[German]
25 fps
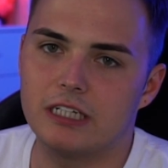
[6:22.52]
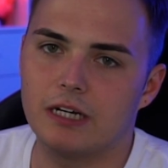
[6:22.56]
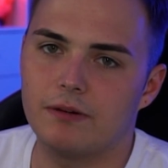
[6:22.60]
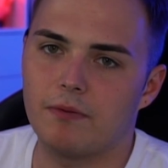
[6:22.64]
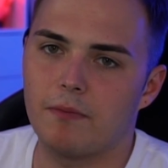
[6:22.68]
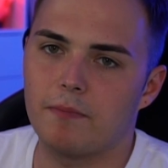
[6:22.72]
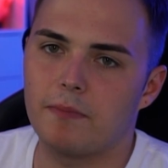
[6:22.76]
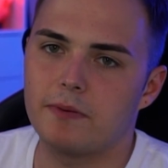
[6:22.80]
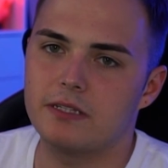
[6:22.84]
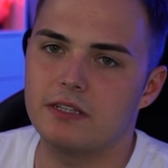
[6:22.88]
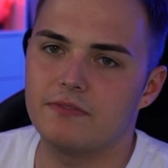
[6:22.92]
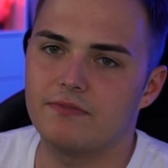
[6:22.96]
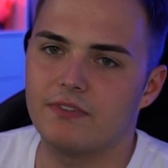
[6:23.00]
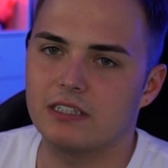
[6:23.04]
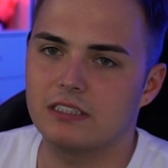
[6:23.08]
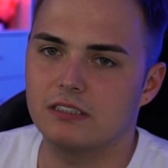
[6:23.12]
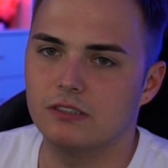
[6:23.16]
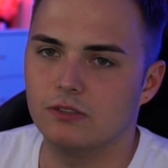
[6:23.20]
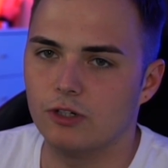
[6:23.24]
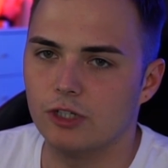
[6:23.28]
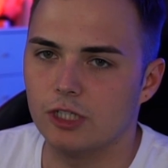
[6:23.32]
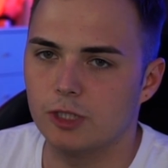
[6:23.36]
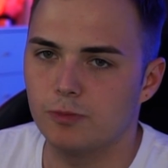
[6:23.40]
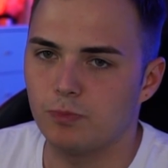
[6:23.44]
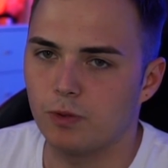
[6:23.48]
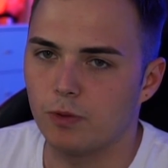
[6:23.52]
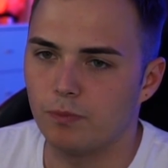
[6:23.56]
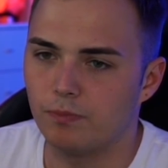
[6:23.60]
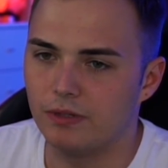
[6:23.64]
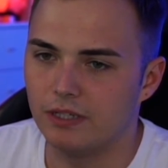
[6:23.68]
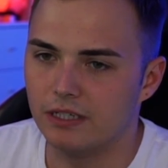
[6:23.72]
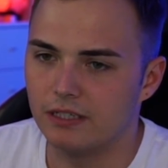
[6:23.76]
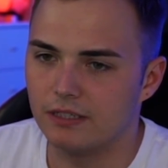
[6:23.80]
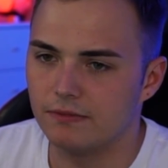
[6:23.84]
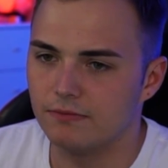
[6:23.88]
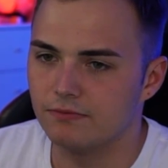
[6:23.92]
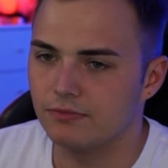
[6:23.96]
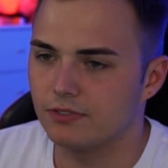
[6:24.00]
ja mal ein bisschen was Neues
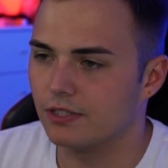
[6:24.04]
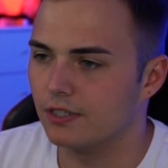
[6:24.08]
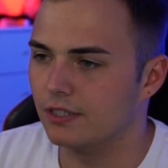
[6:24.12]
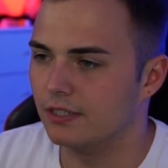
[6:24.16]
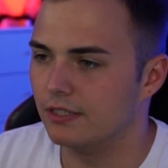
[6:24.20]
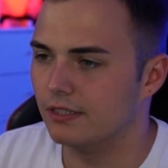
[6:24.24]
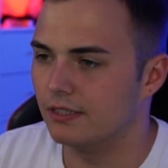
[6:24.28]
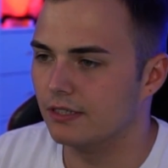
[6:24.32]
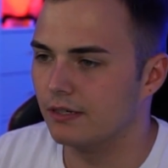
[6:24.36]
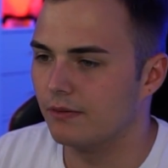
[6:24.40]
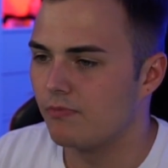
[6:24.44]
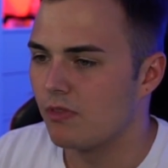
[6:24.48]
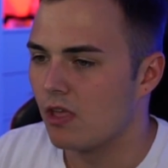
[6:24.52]
probieren, Freunde.